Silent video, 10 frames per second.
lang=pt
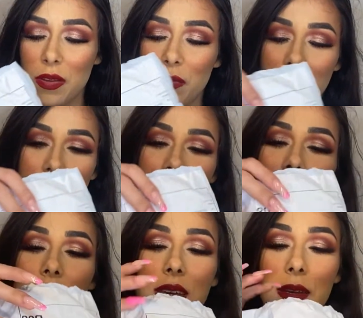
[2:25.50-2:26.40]
foi esse
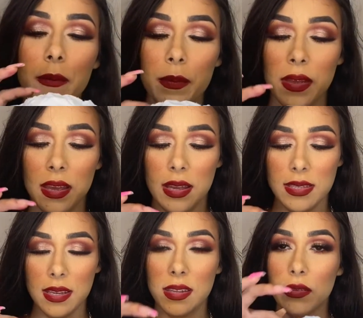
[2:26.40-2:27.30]
daqui. Esse
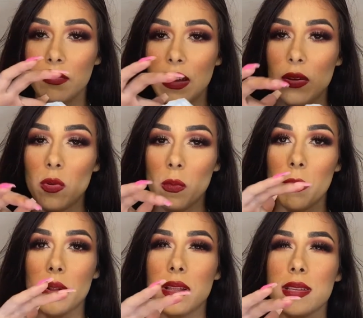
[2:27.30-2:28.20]
aqui não veio com
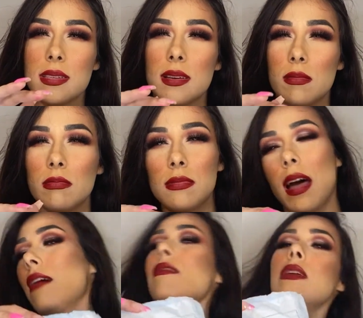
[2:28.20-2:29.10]
proteção, tá?
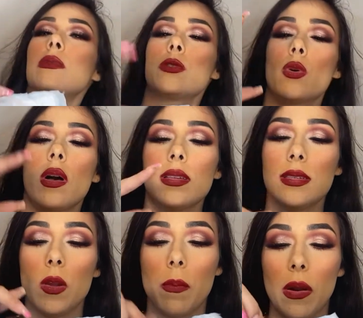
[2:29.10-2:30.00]
Veio só, assim,
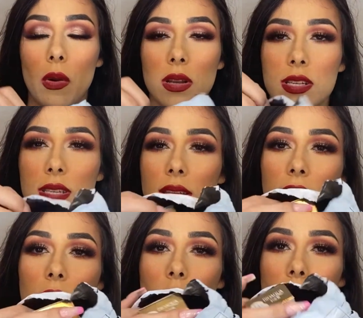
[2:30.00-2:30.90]
do pacote
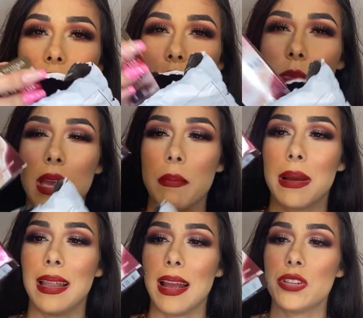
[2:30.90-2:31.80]
sequinho mesmo e a
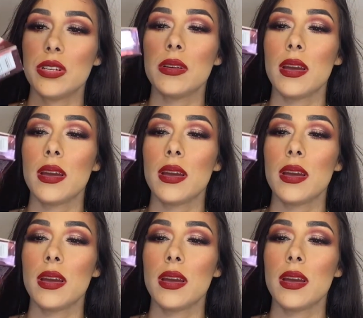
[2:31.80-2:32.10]
embalagem.